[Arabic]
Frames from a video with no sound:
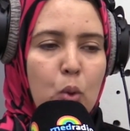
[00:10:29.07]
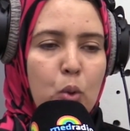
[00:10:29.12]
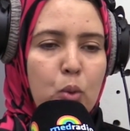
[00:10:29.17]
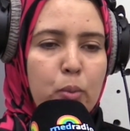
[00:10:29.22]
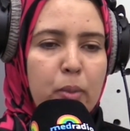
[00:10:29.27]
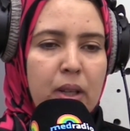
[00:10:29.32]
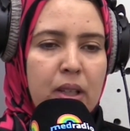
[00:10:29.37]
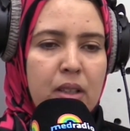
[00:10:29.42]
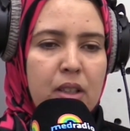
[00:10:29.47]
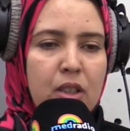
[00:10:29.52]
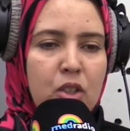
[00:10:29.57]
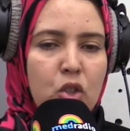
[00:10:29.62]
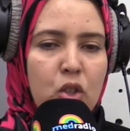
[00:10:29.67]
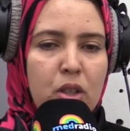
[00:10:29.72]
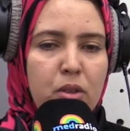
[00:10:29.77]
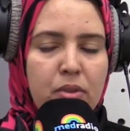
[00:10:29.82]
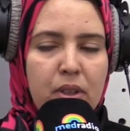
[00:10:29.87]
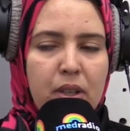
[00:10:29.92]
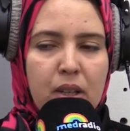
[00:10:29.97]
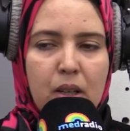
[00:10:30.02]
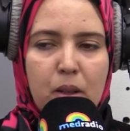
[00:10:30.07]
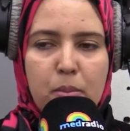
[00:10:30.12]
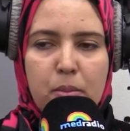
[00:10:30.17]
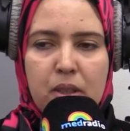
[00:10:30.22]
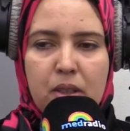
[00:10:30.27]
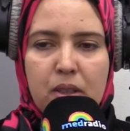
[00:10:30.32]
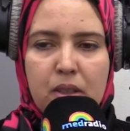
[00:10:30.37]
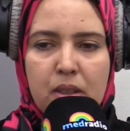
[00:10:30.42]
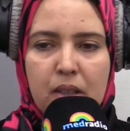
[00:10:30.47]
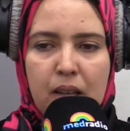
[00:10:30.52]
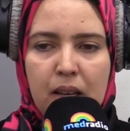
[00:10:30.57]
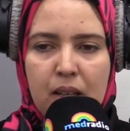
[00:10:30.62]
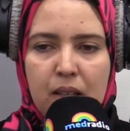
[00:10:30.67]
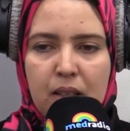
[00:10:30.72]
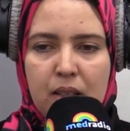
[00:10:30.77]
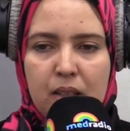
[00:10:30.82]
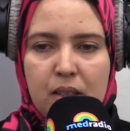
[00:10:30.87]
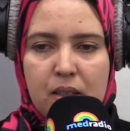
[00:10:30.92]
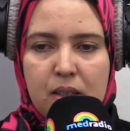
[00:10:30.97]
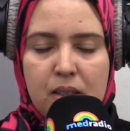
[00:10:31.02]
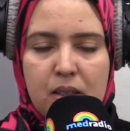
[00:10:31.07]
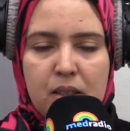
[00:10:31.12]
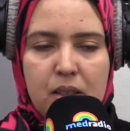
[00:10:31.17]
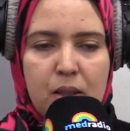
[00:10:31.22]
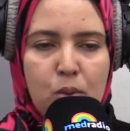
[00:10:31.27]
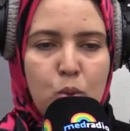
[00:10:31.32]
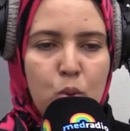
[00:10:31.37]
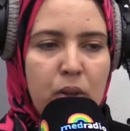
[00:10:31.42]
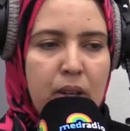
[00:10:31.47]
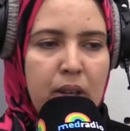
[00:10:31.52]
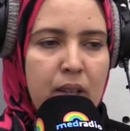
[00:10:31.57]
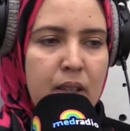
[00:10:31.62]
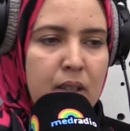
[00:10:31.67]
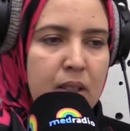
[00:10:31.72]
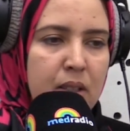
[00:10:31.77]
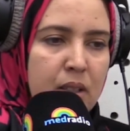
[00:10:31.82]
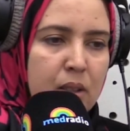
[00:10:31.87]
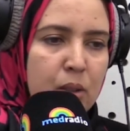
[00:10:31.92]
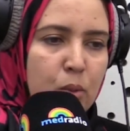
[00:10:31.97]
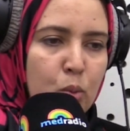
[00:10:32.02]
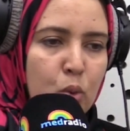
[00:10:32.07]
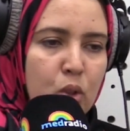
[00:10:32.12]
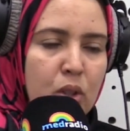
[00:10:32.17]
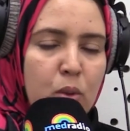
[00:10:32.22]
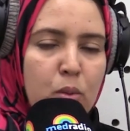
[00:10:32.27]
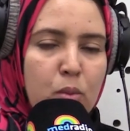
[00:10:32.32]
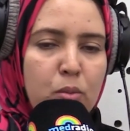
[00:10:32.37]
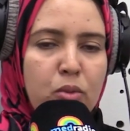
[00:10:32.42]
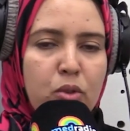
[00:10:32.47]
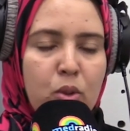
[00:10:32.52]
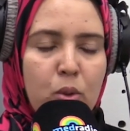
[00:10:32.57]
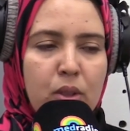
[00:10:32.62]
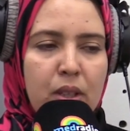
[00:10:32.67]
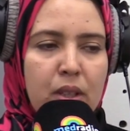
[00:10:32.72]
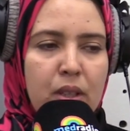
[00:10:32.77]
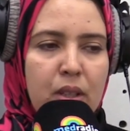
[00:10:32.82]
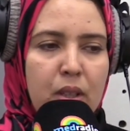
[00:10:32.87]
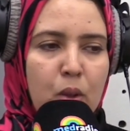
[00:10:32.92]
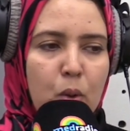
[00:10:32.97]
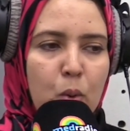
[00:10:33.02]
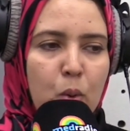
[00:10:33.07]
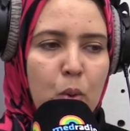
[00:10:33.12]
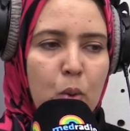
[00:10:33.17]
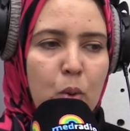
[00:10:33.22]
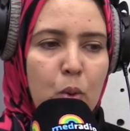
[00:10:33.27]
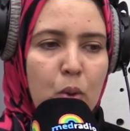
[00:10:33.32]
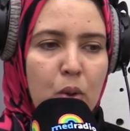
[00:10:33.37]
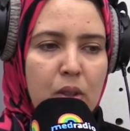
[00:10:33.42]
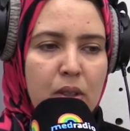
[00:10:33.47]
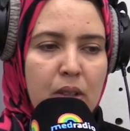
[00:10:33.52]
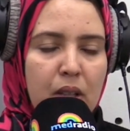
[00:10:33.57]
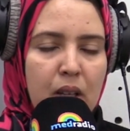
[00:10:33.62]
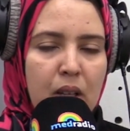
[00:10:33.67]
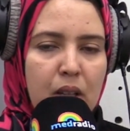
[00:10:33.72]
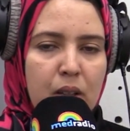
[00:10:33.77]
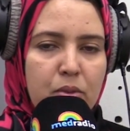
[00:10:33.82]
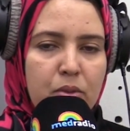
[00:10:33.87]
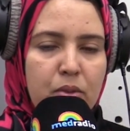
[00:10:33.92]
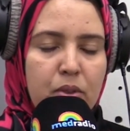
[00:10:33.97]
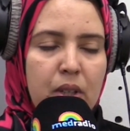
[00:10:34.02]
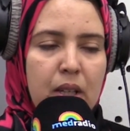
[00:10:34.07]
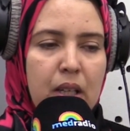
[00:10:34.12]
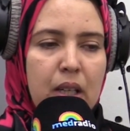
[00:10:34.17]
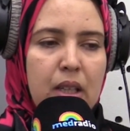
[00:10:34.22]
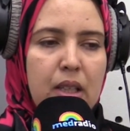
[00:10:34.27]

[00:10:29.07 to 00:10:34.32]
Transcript: وما عندنا شي فرق بين عائله الزوج وعائله الزوجه والمفروض انه كل طرف